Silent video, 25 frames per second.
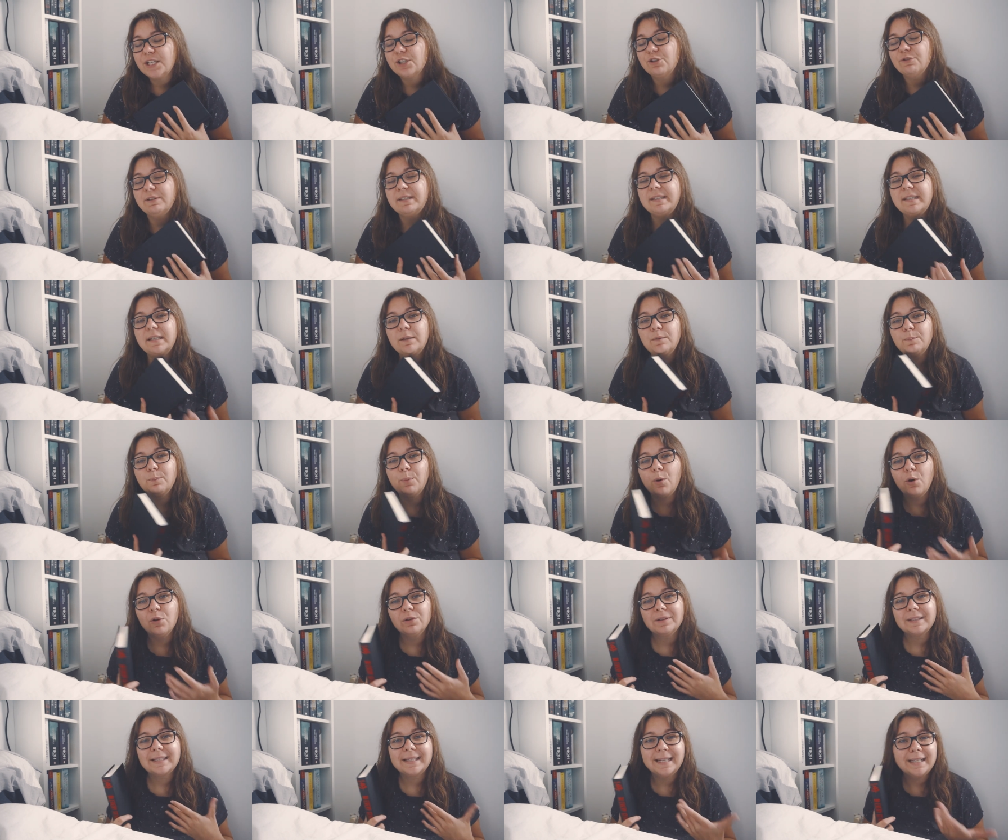Je vais essayer de
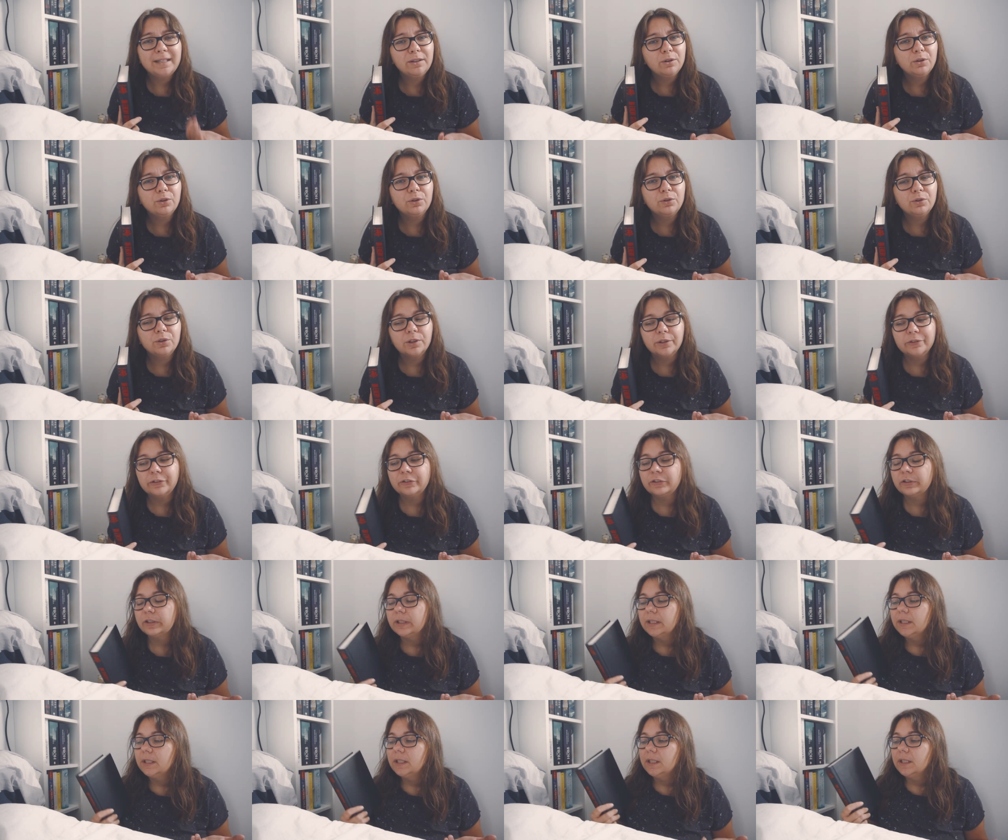prendre quelques
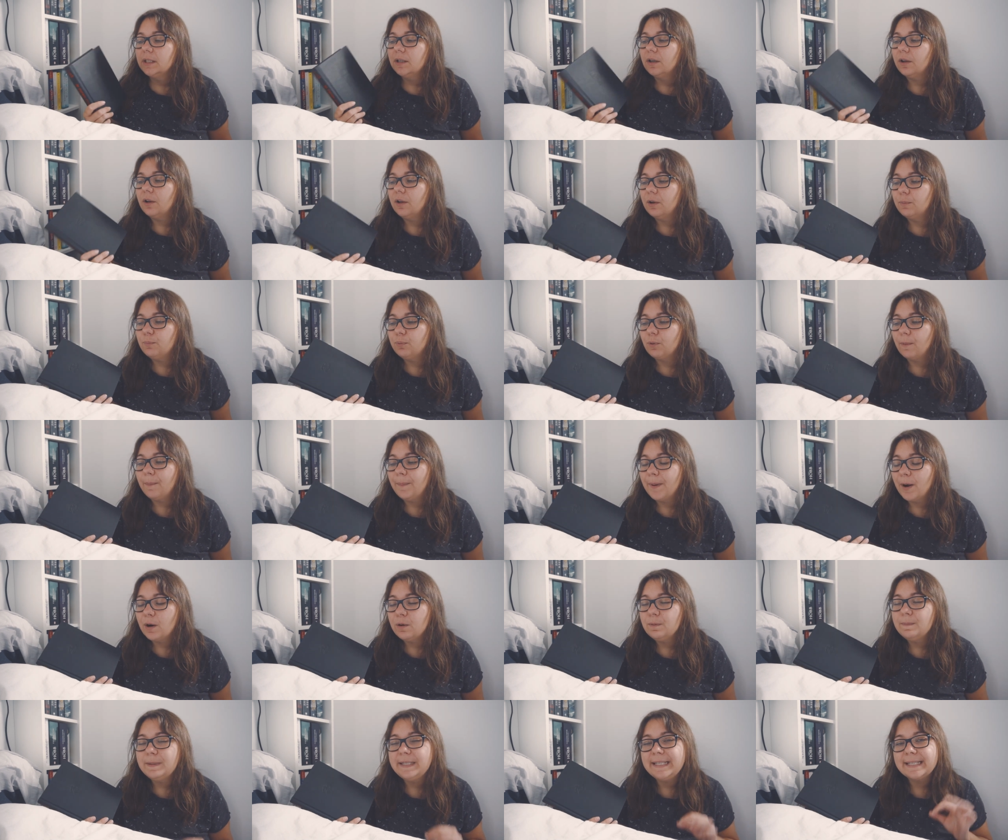notes euh, pour
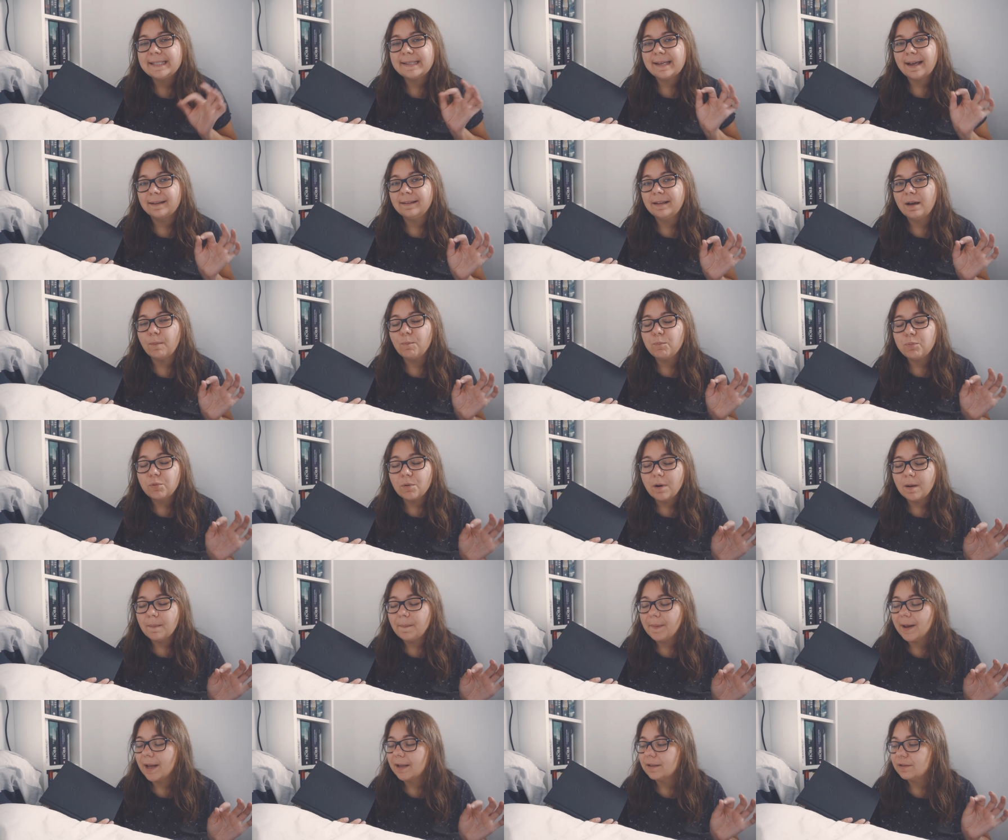pas oublier certains
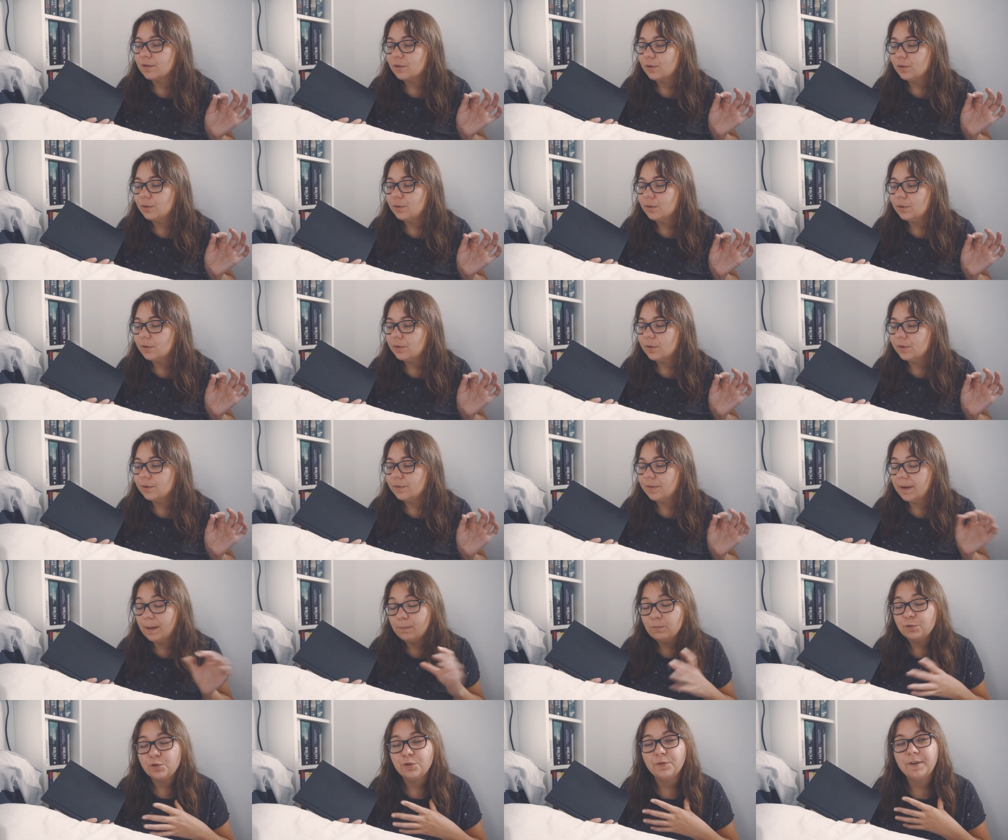points parce que euh,
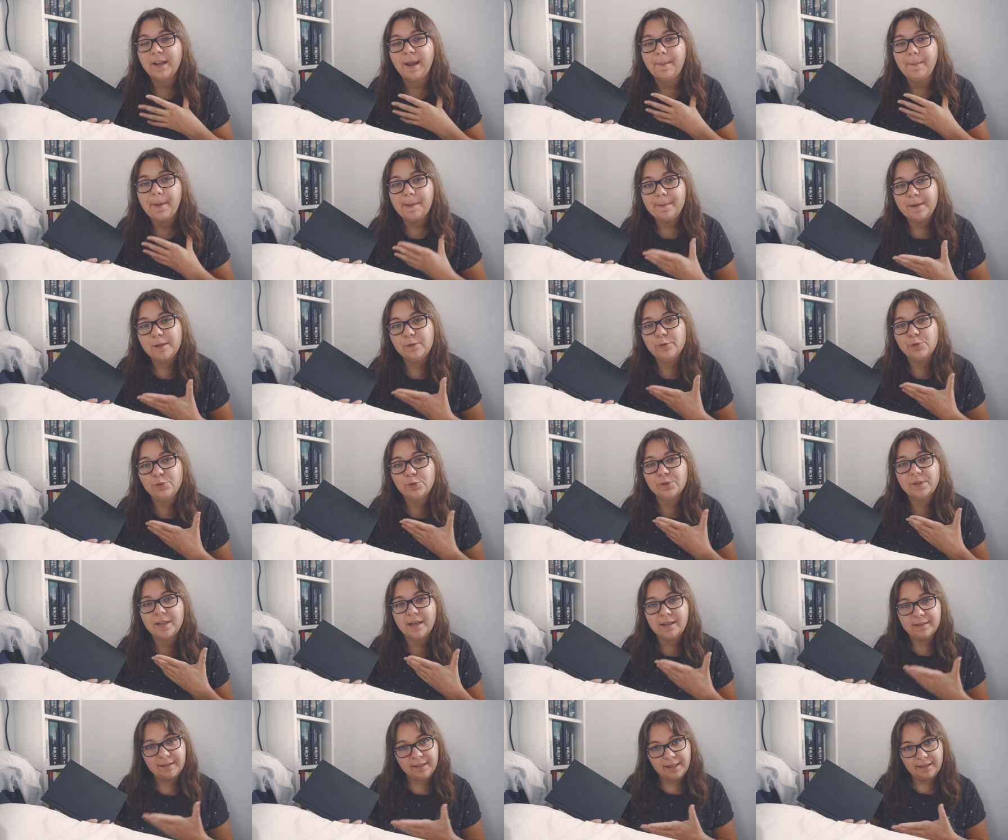vraiment je trouve qu'il y a pas mal de
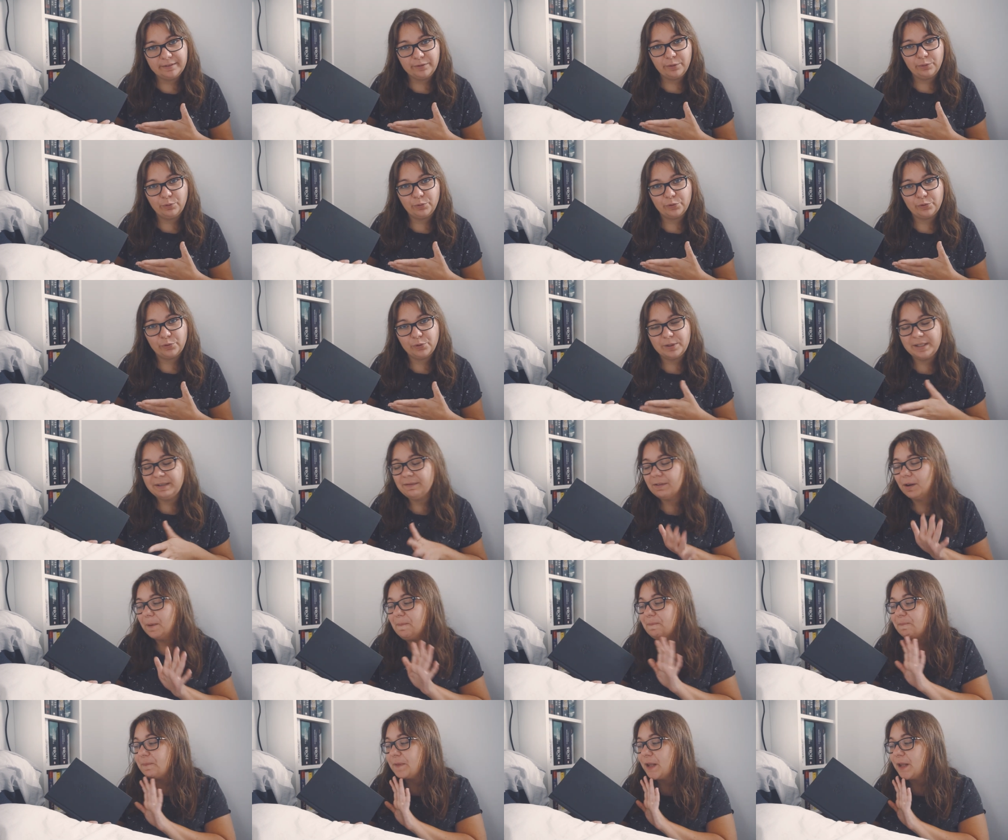choses intéressantes dans ce livre.